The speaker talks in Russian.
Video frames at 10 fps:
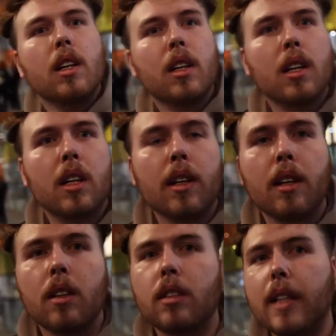задавали
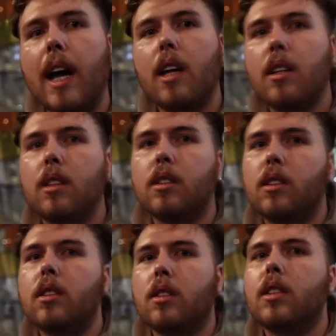какие-нибудь? Да.
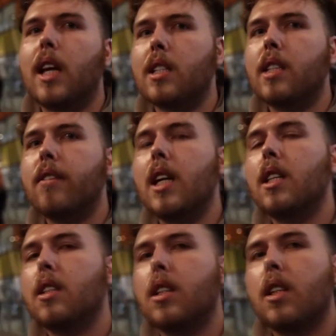Да, задавали.
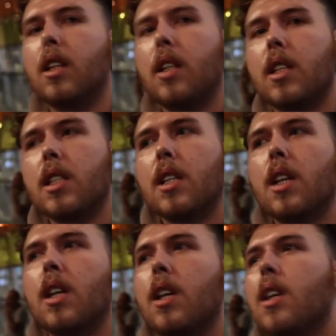Ш что спрашивали?
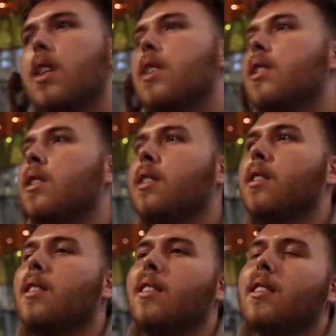
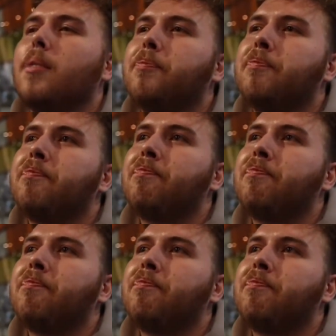Эм,